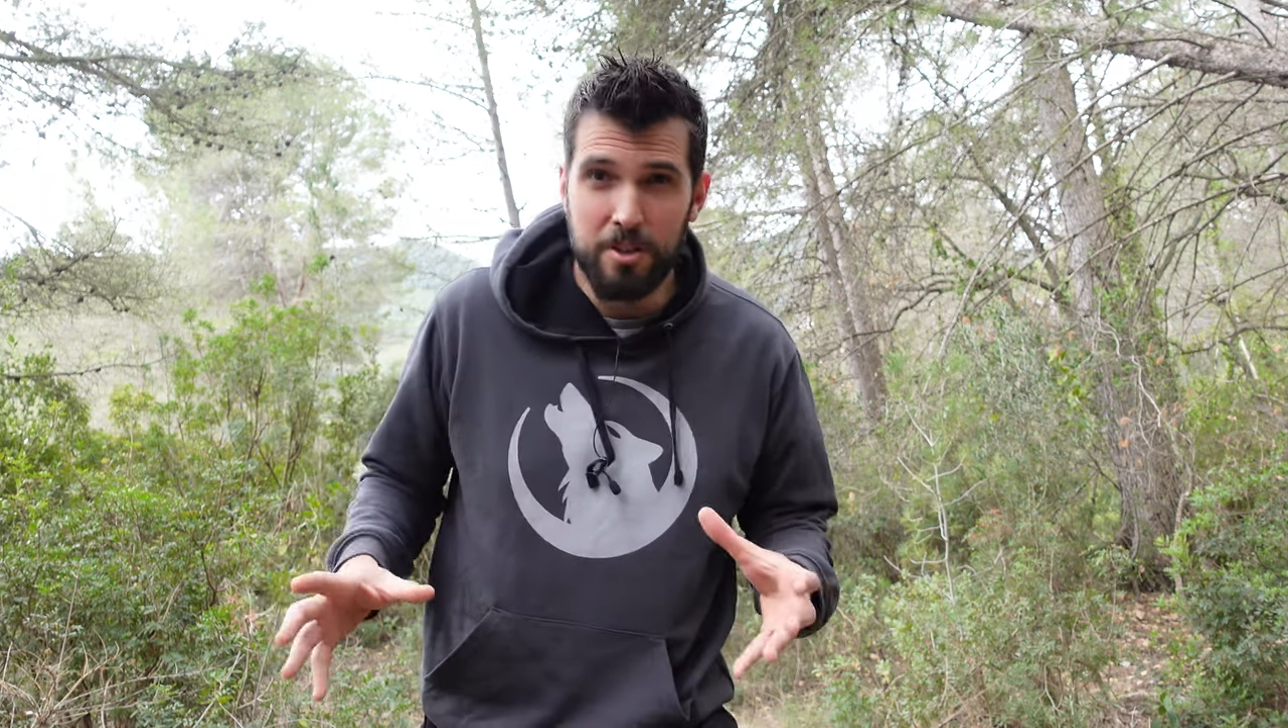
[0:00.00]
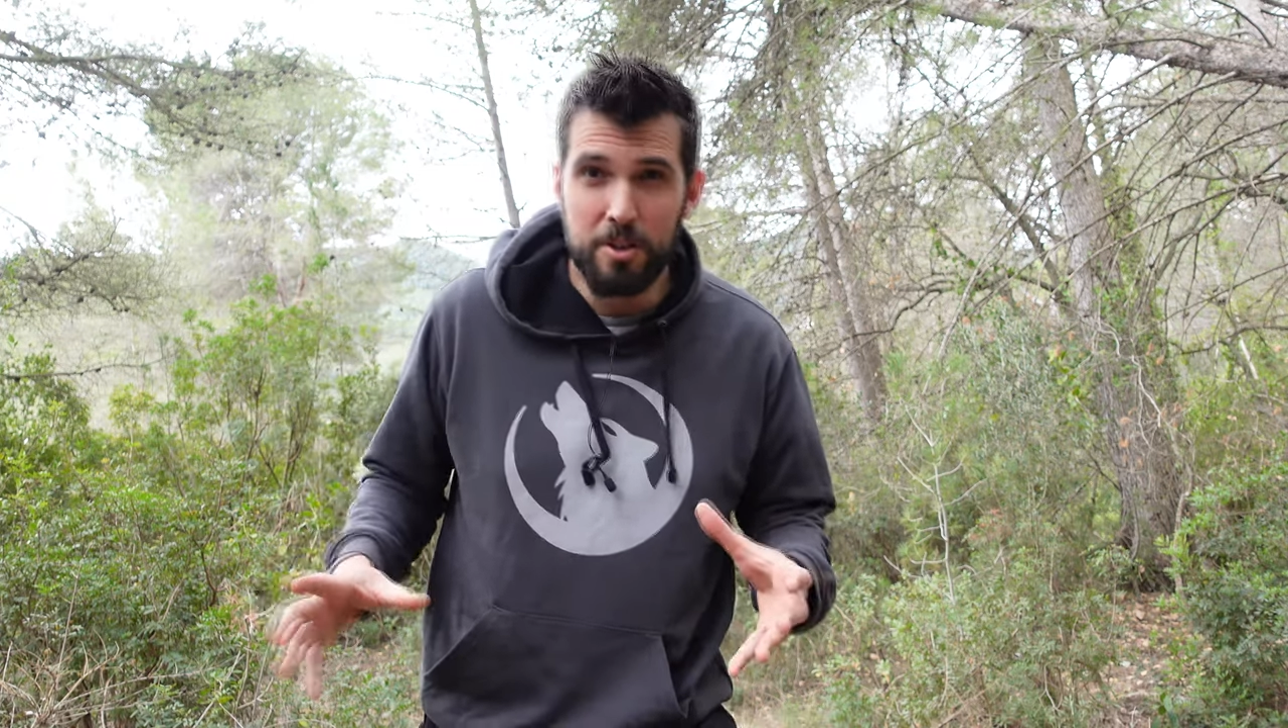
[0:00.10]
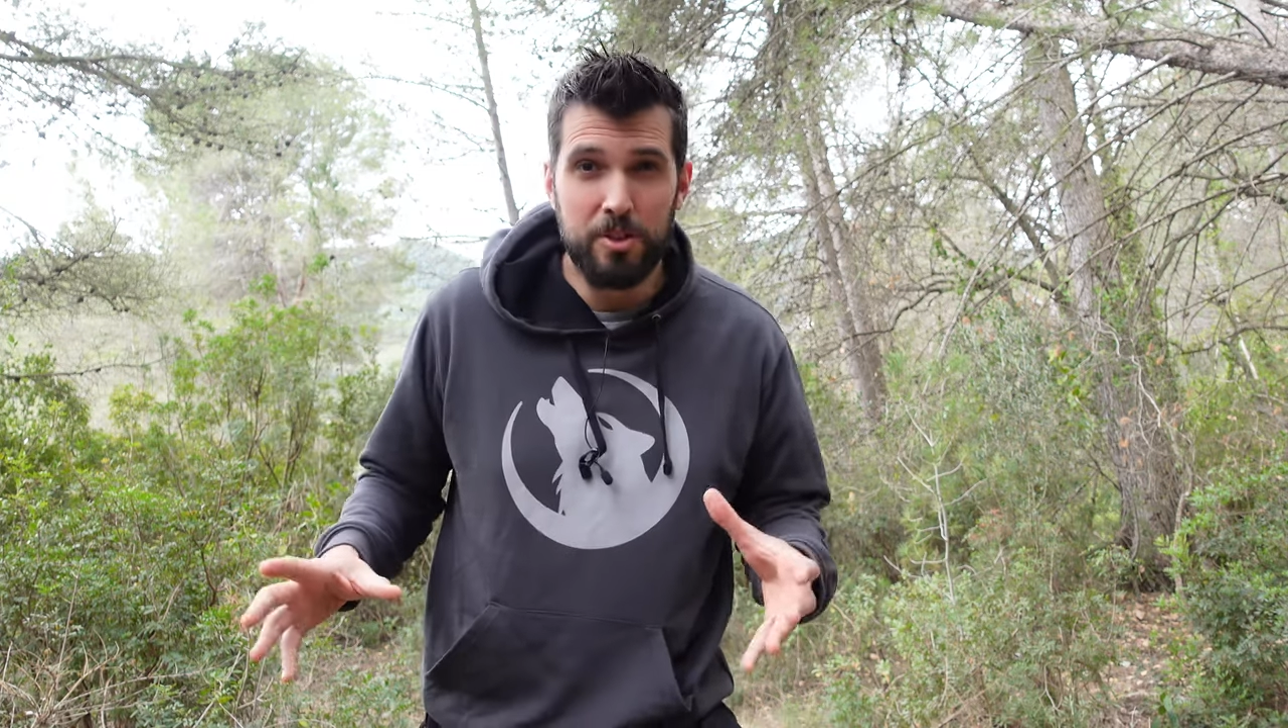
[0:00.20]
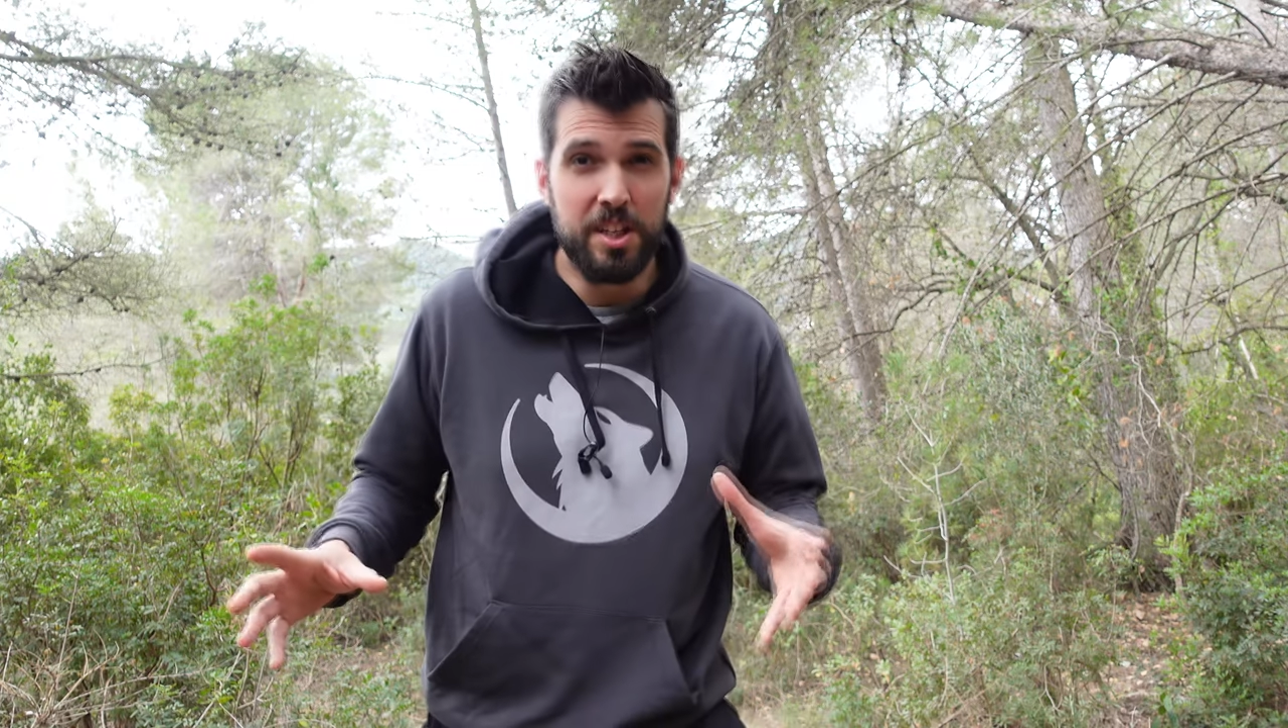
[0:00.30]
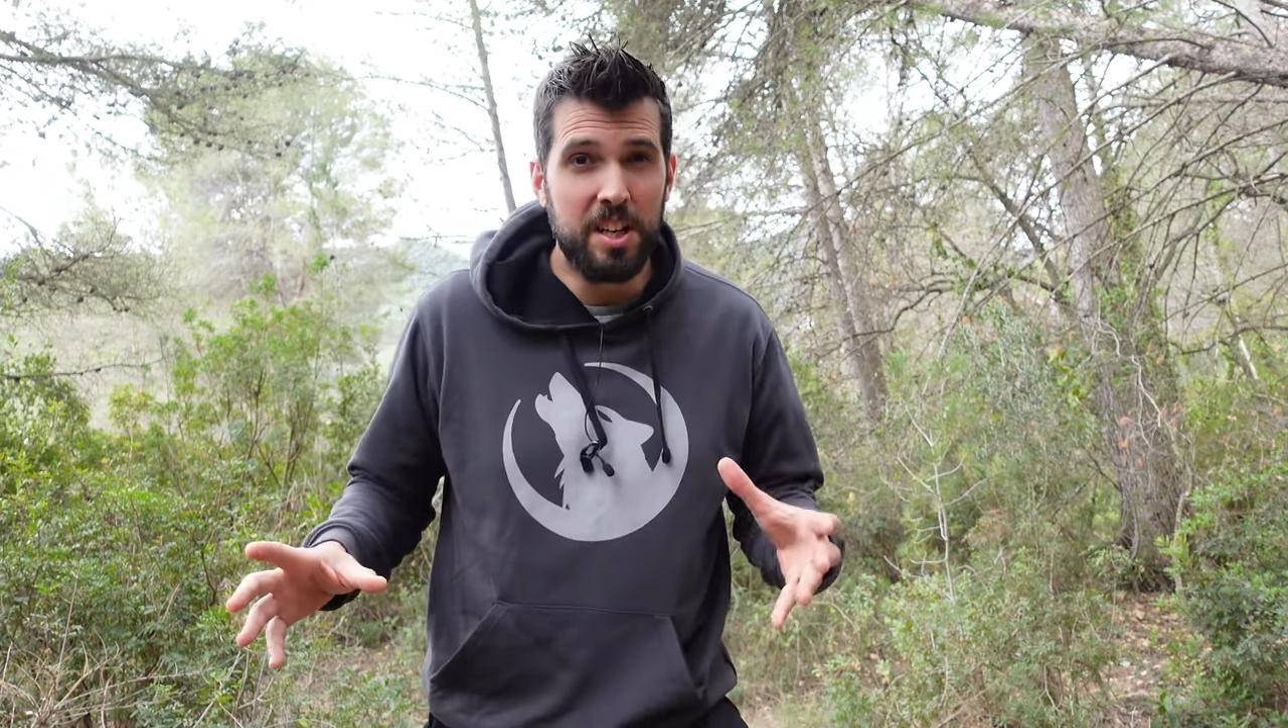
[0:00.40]
otro
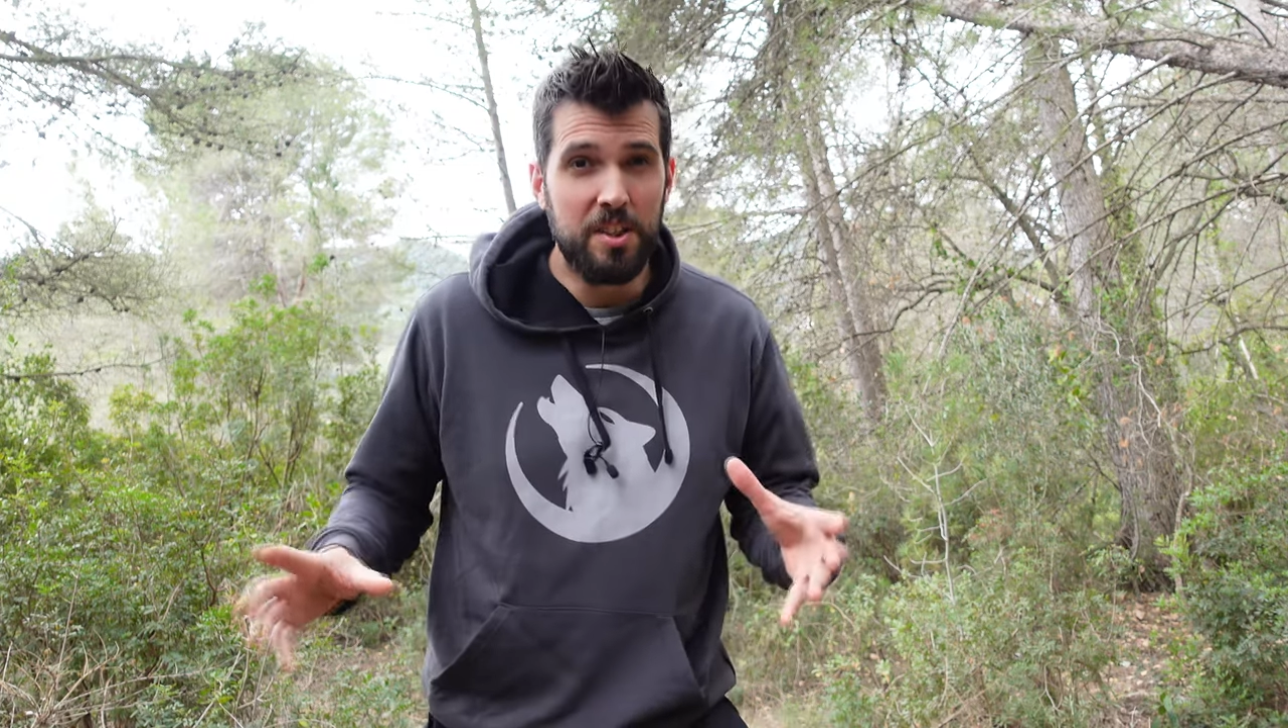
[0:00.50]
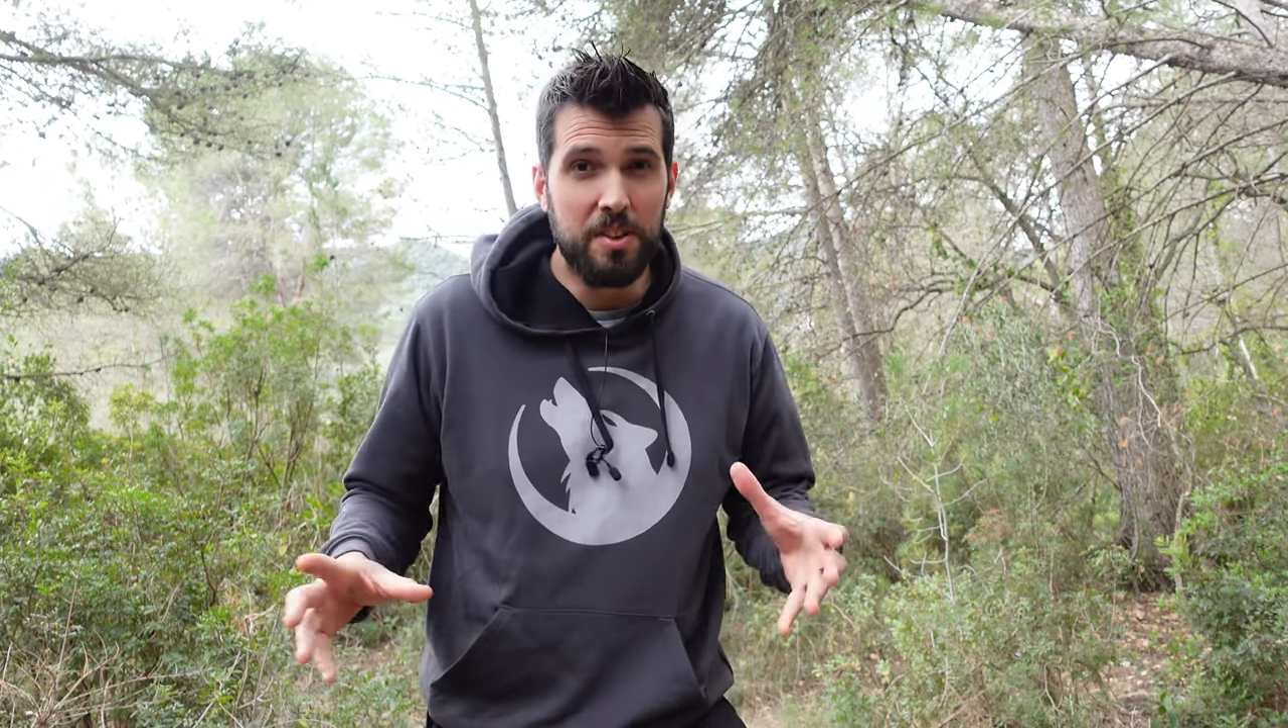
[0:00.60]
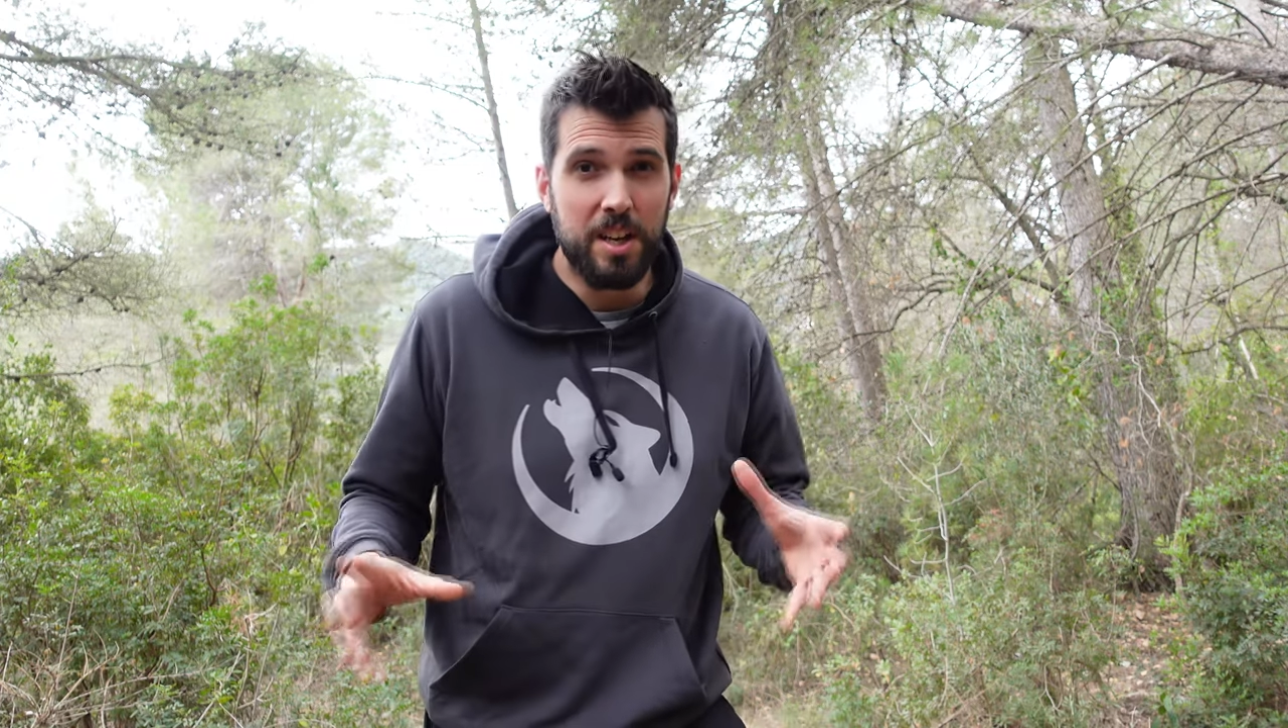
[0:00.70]
contenido